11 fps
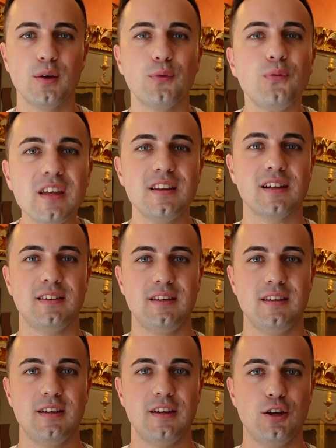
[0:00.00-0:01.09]

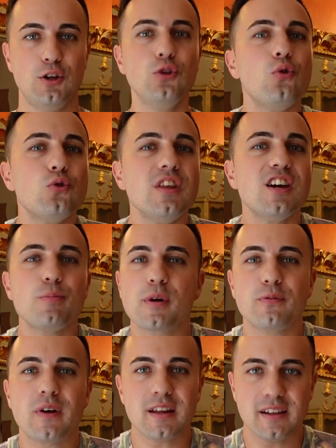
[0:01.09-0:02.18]
Fidati, non lo dico per
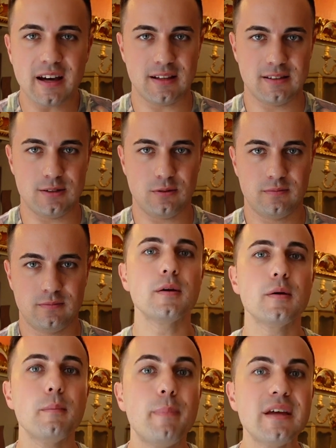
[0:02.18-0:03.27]
fare il ganzo,
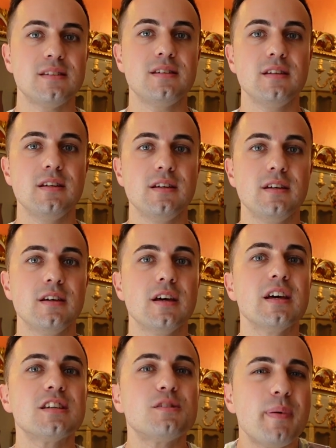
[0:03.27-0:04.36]
bensì
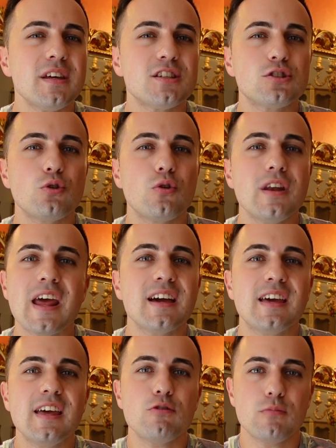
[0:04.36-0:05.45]
spesso
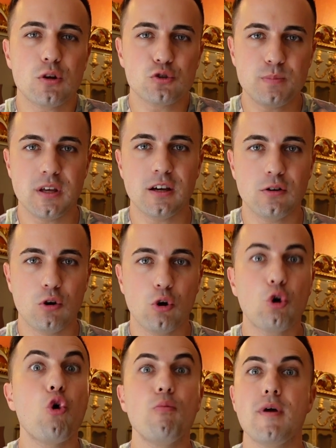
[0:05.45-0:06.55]
neanche io me lo spiego
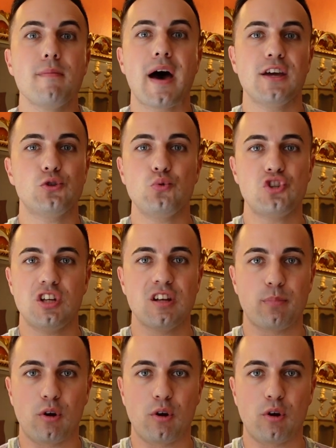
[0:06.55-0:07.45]
come mai succeda